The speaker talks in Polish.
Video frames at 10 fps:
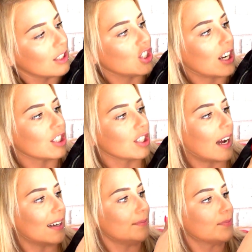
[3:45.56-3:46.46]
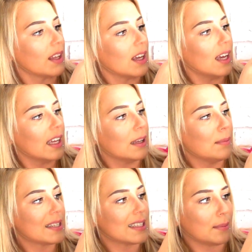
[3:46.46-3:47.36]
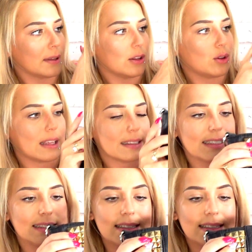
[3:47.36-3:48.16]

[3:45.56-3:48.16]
czaszka i ma srebrne dodatki.